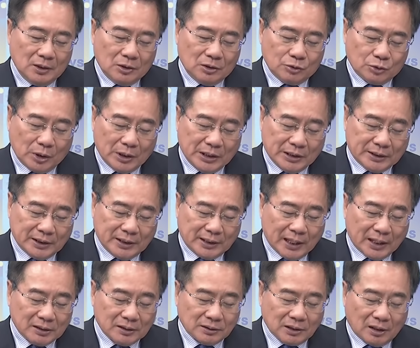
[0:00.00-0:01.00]
所以你可以
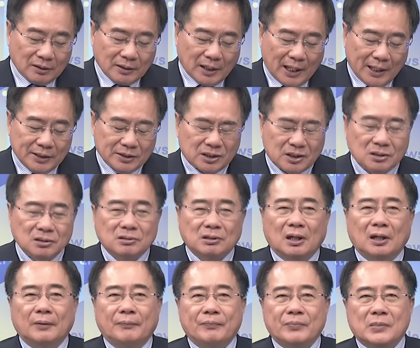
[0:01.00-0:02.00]
看得到那一次
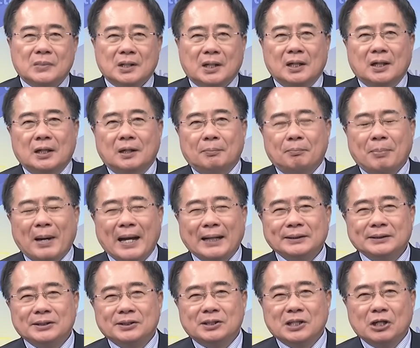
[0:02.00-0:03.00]
的这个八
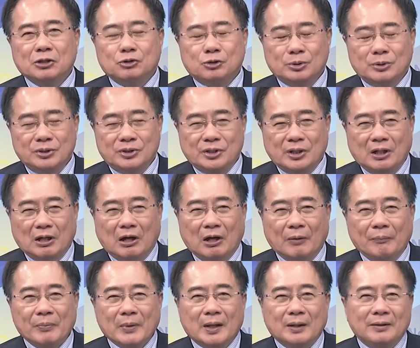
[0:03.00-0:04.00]
一建军节
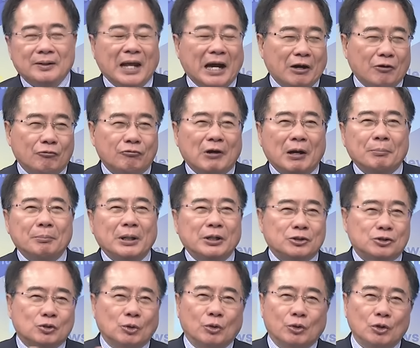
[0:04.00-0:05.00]
哈，两方面
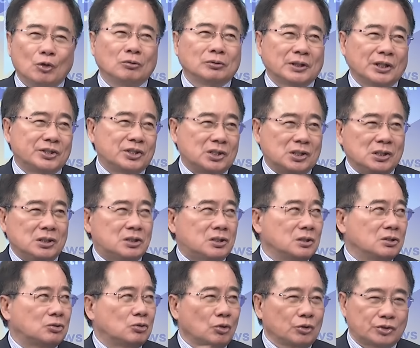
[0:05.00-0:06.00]
所用的旗
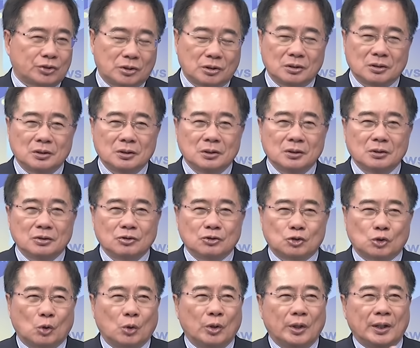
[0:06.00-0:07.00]
帜都是
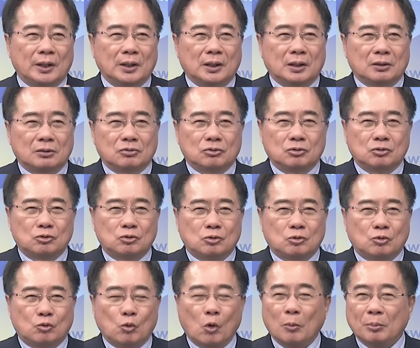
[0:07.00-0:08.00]
所谓的。
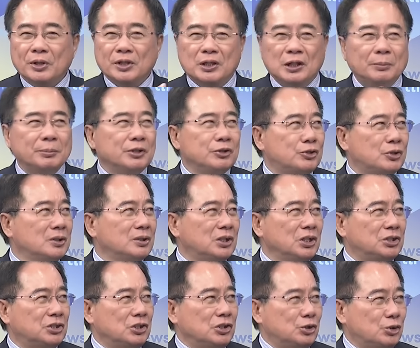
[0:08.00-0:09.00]
国民革命军
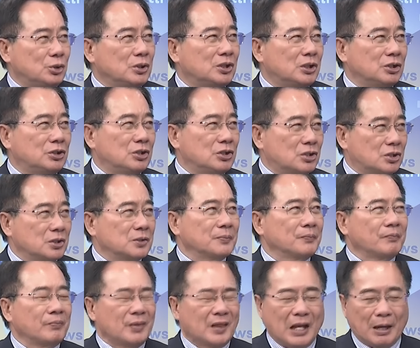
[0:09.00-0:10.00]
第几军第几师，
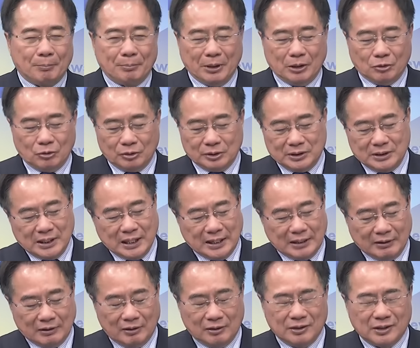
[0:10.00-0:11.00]
两边都一样
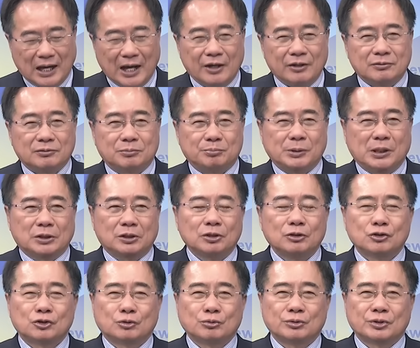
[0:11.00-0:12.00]
啊。还有比较
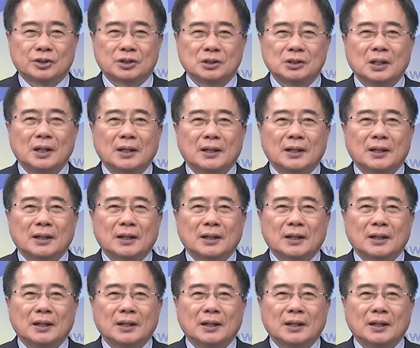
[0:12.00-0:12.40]
特殊是，